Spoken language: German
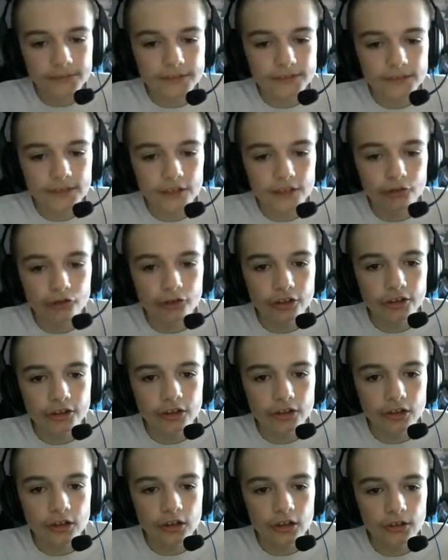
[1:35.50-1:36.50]
Dann steht
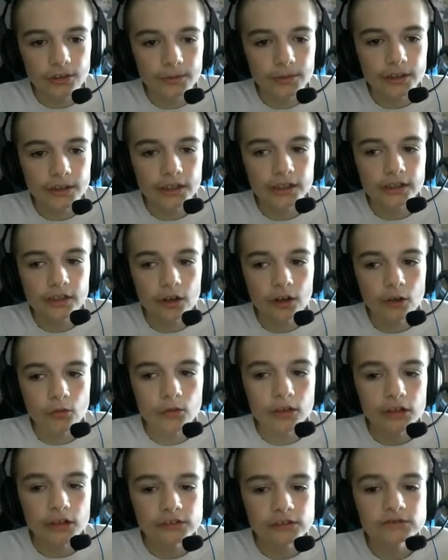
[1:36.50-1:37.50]
hier nicht der
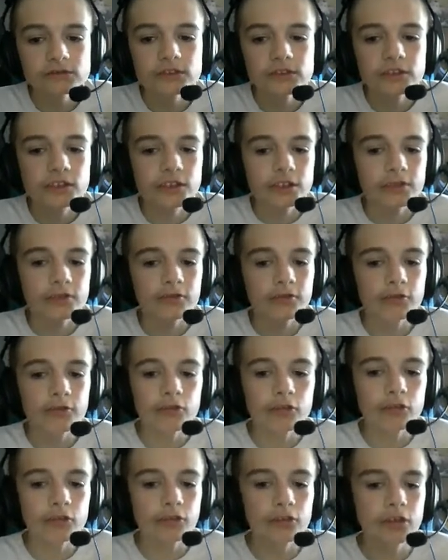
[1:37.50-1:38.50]
Owner. Hier steht
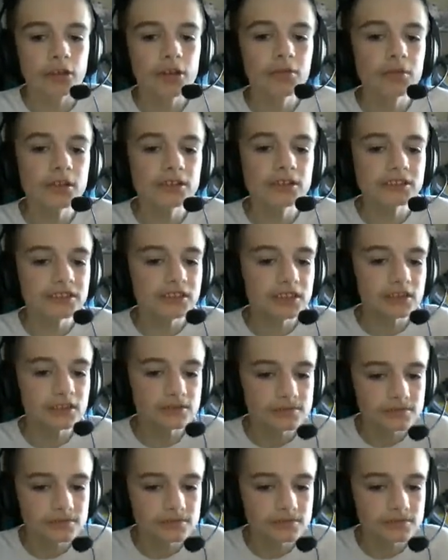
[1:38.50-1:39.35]
schon die Teamliste.